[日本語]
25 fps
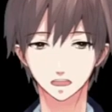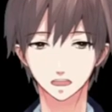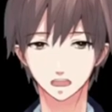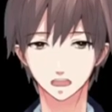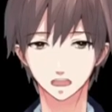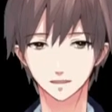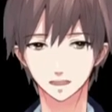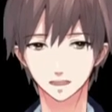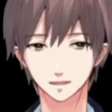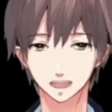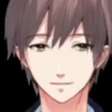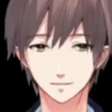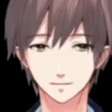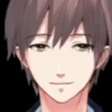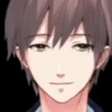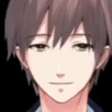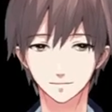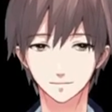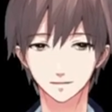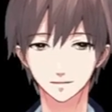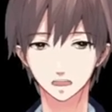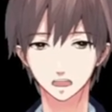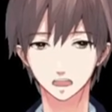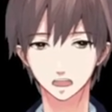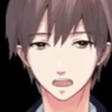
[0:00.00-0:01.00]
動画
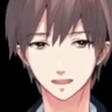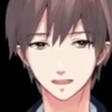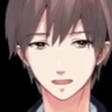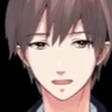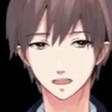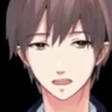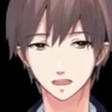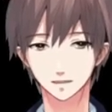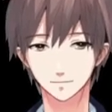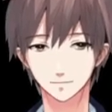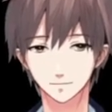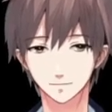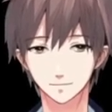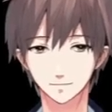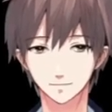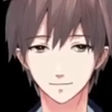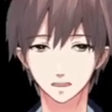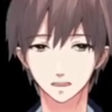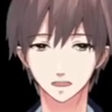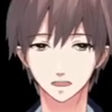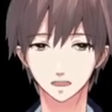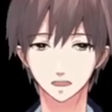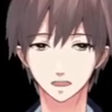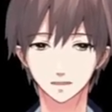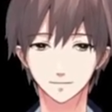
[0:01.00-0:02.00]
サイトを作ってあ
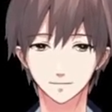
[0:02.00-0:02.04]
げ